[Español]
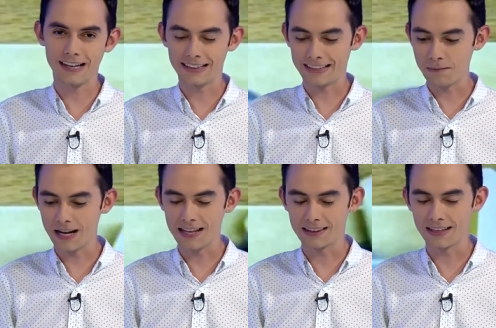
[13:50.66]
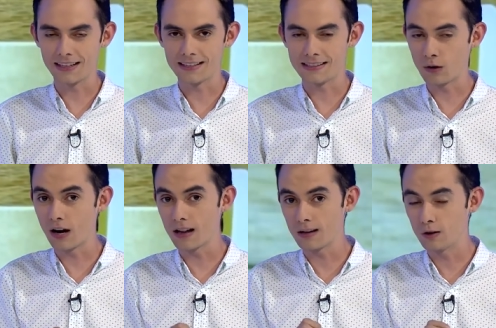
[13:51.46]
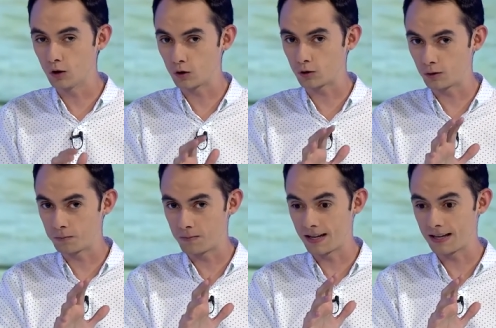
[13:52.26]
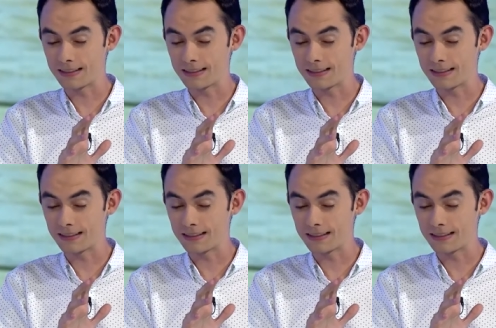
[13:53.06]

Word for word: el tema de llevar los eh,